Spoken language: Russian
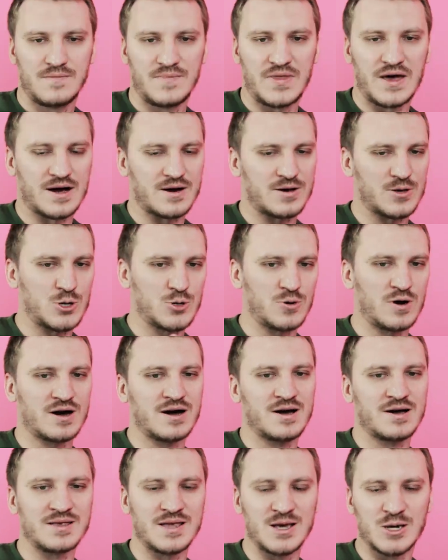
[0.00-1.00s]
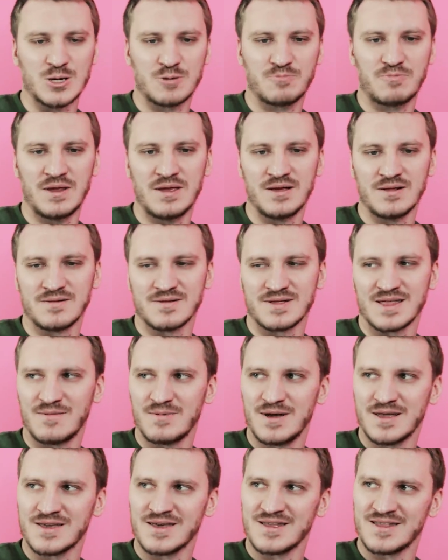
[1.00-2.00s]
Так, чувака, значит, принял
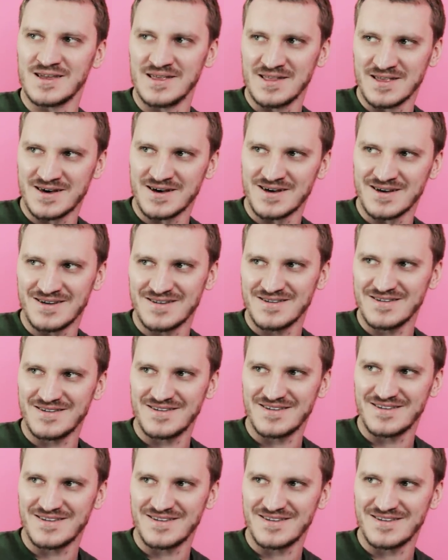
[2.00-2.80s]
таблетки ДНК.